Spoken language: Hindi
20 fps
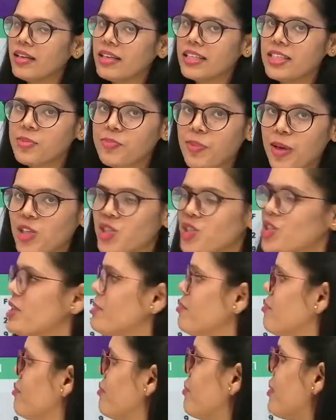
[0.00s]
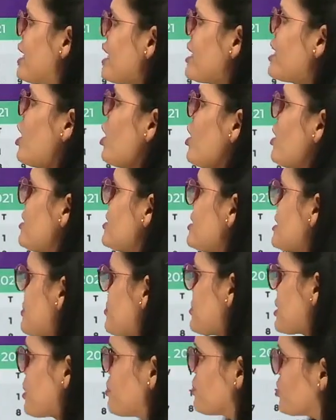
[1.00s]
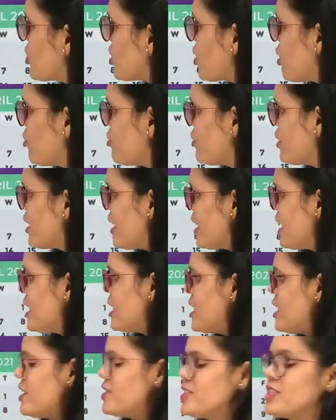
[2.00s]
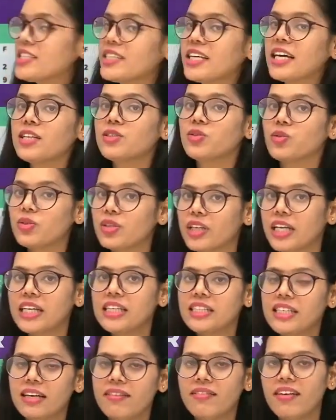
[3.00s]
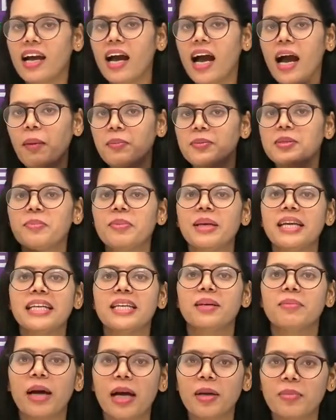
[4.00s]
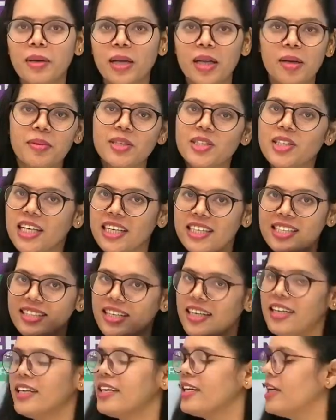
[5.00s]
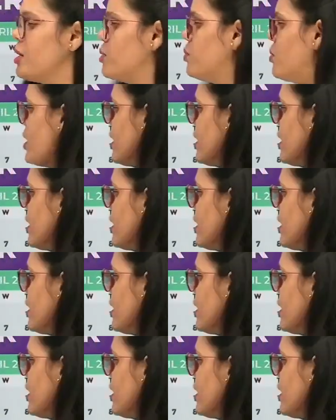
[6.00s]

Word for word: एक स्पेशल मेगा सब्सक्रिप्शन ऑफर है जिसका जो डेट है वह आप सभी की डिमांड पर ही बच्चे एक्सटेंड किया